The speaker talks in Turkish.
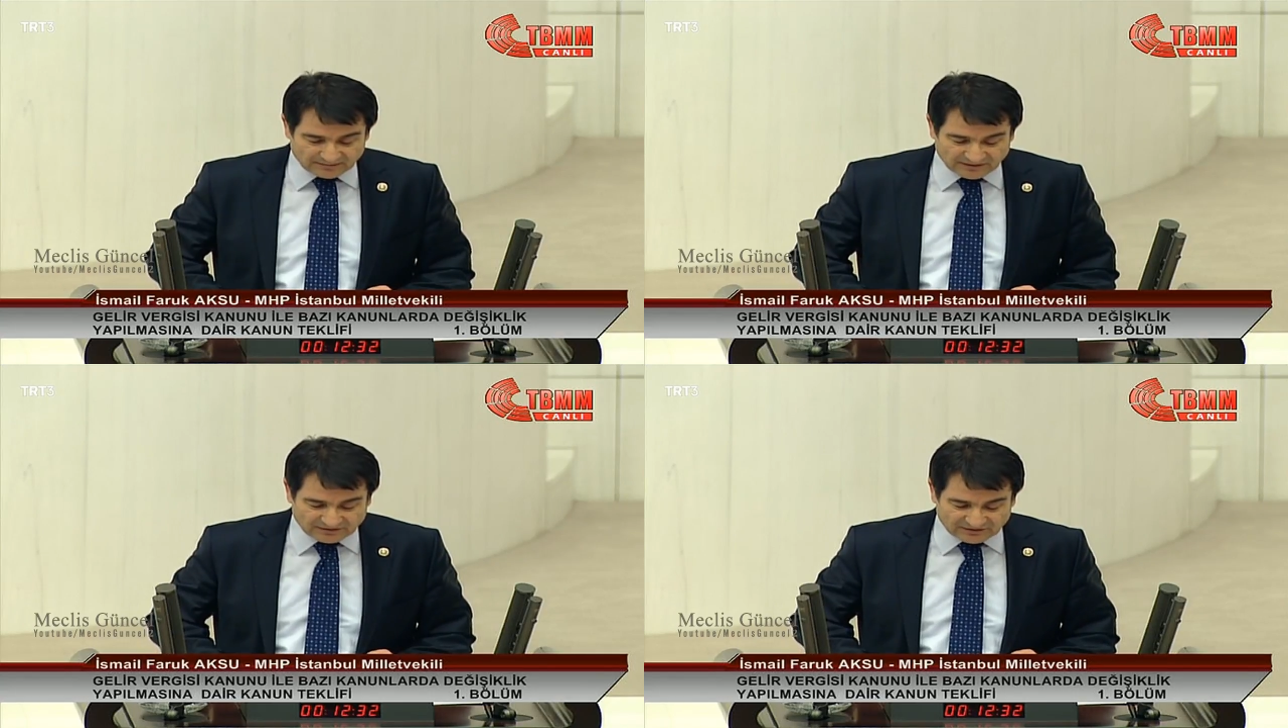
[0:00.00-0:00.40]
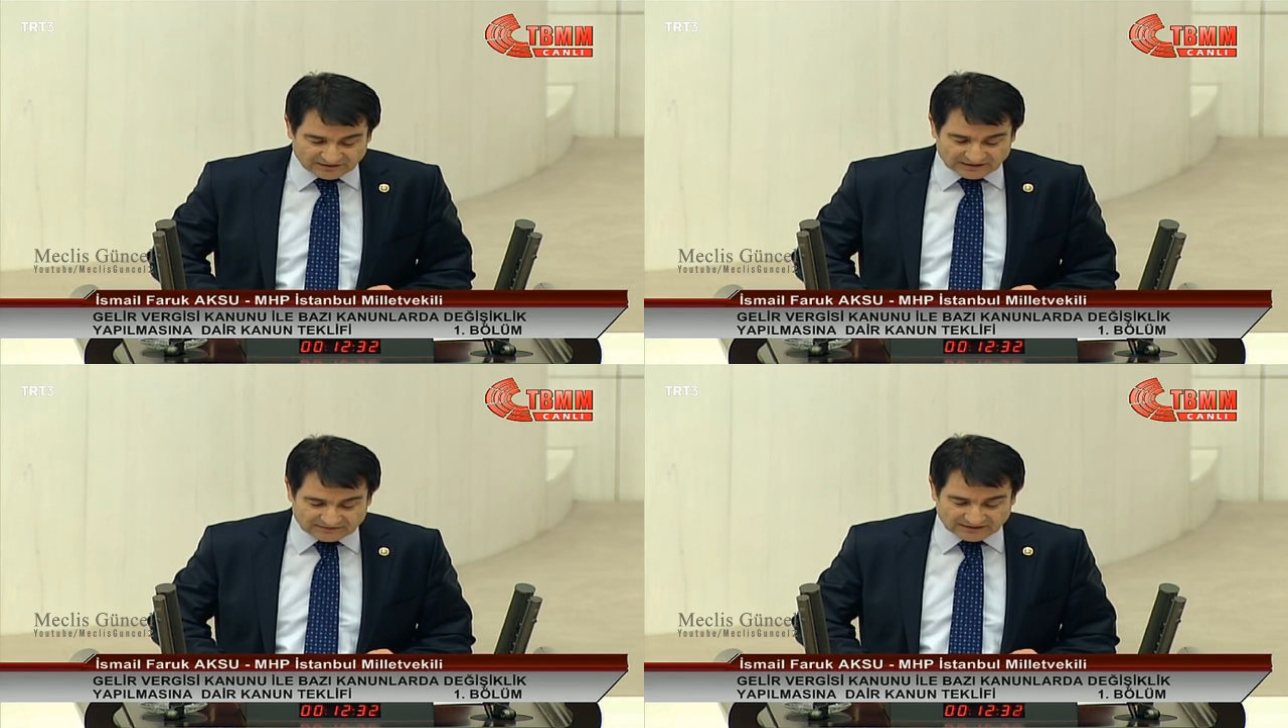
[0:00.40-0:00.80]
beceri
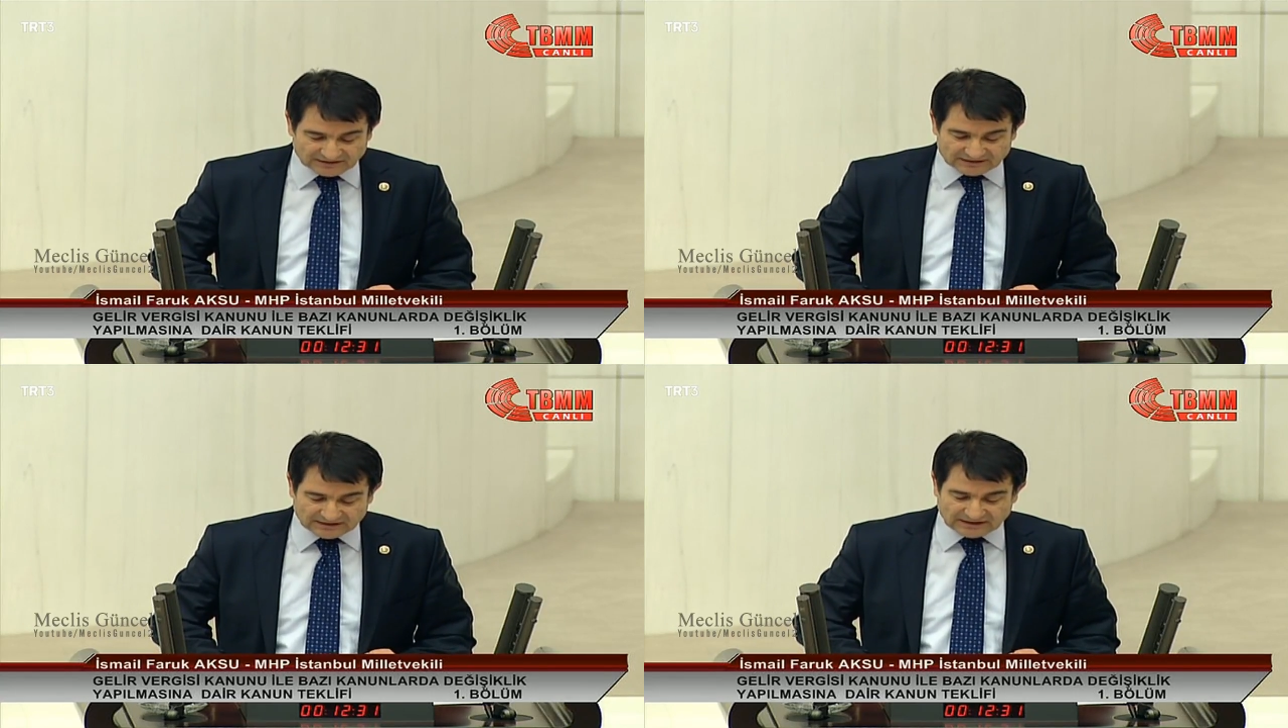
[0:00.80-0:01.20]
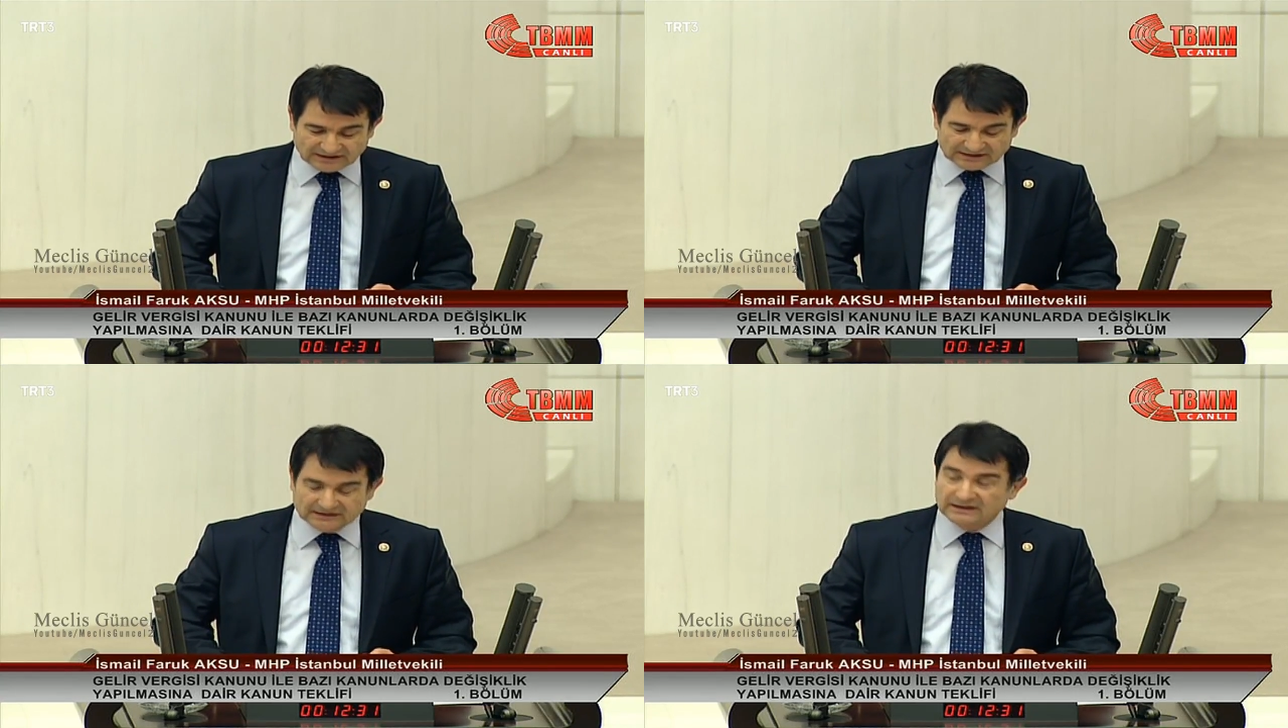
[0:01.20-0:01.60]

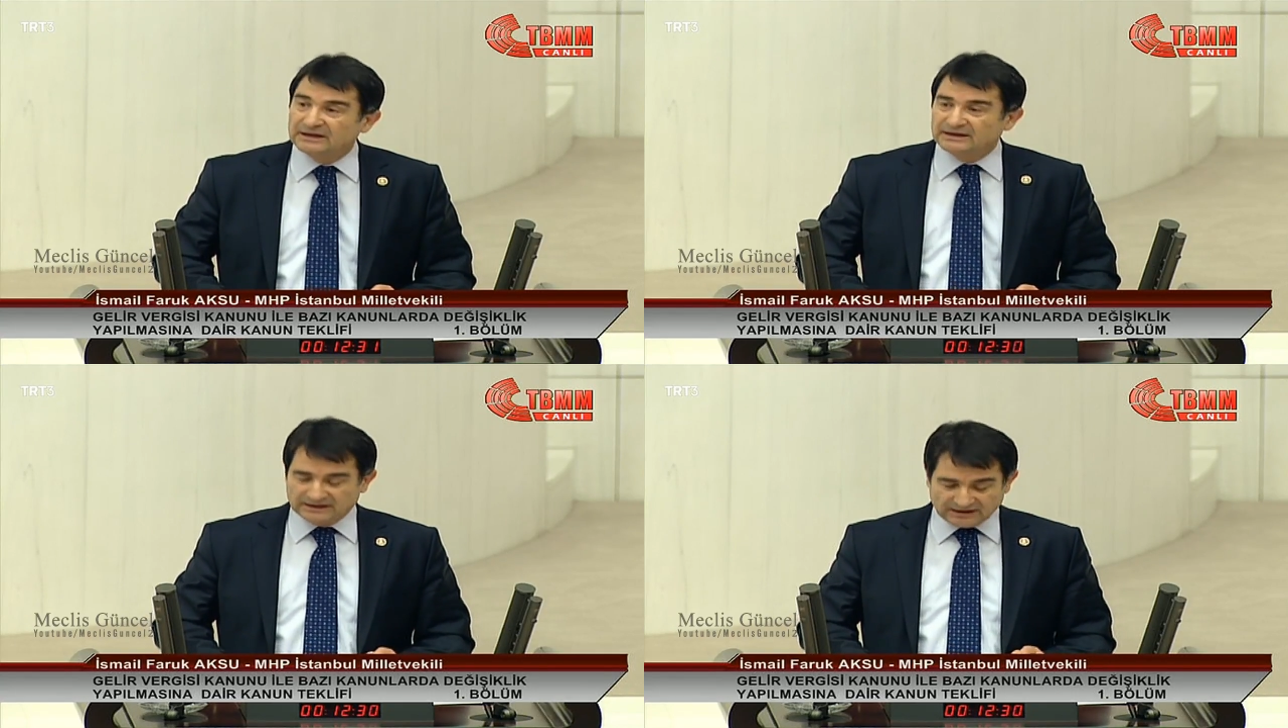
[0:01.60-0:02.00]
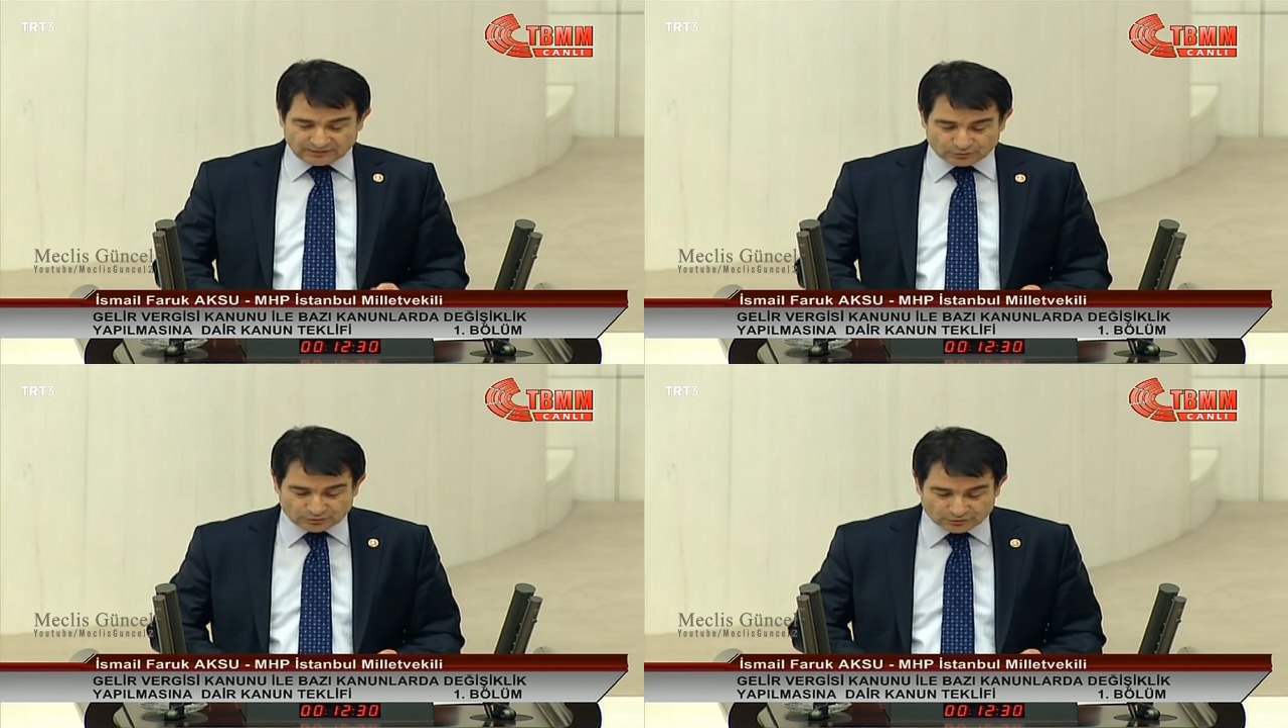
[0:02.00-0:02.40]
kazandırılarak
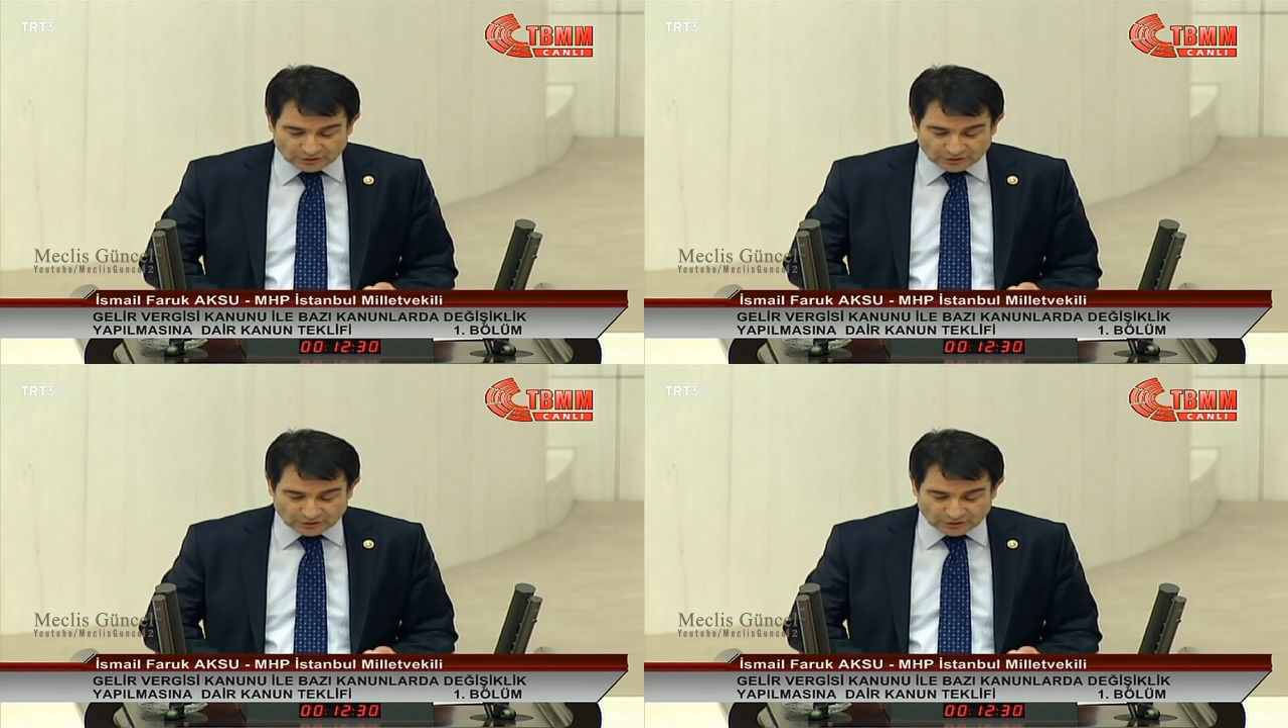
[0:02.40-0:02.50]
yahut